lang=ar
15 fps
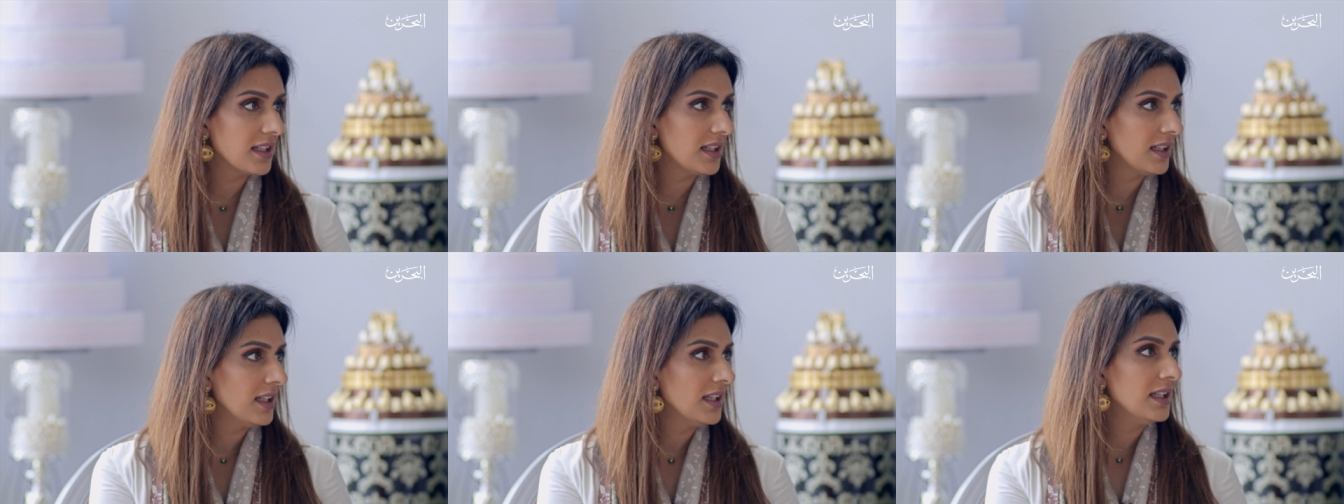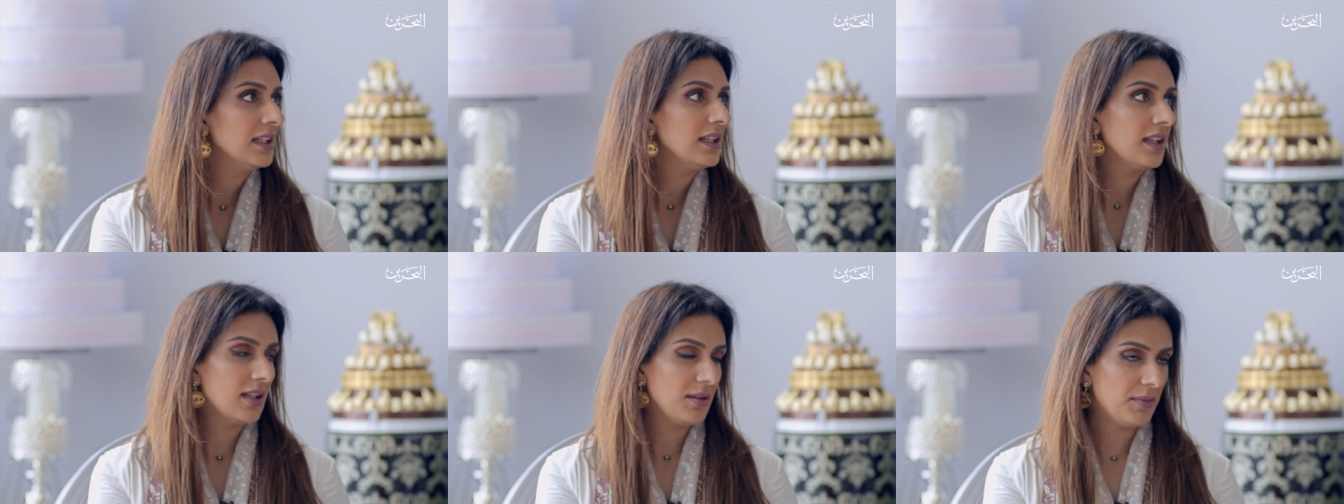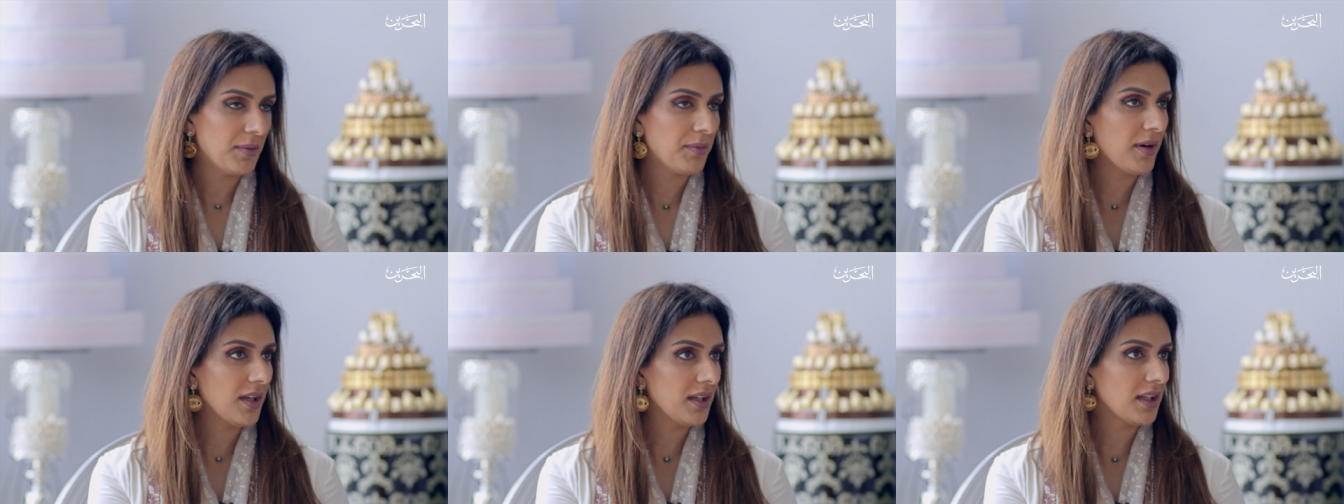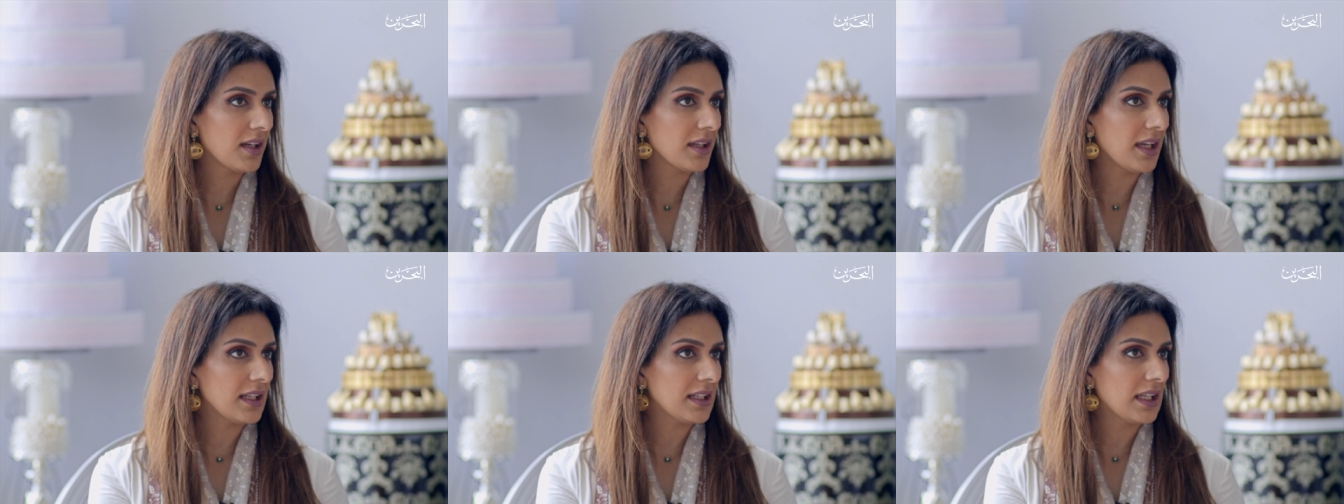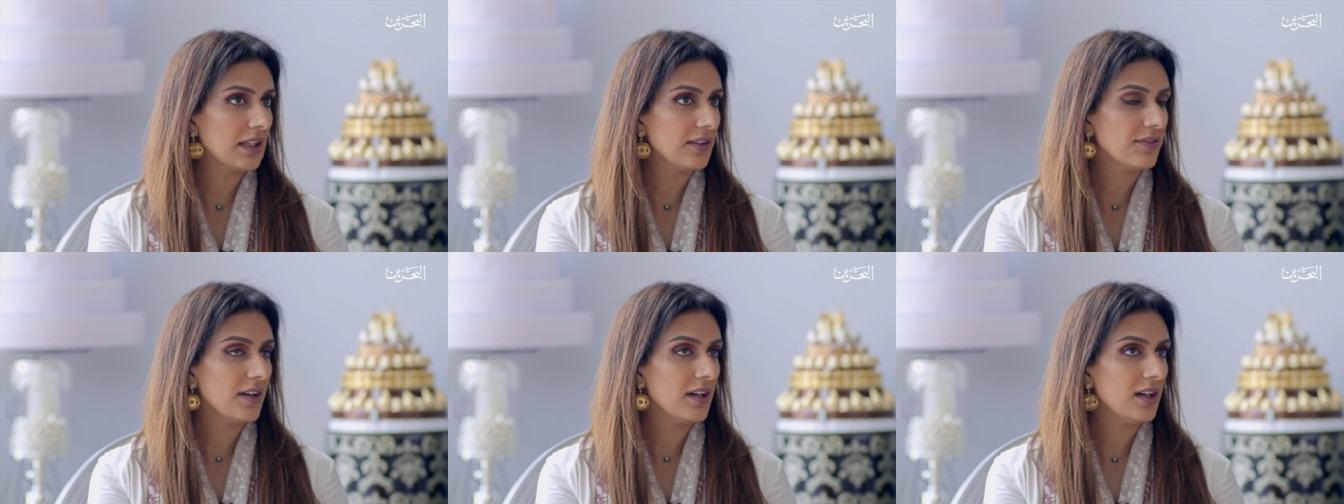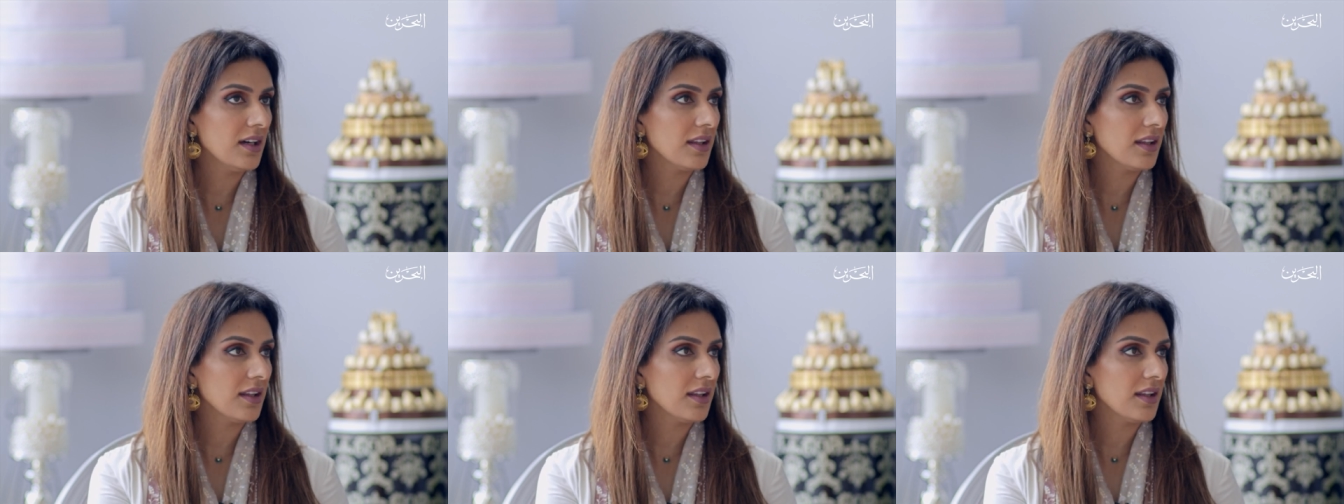تحصيل المبلغ المبالغ نعم. يعني, يعني فهذه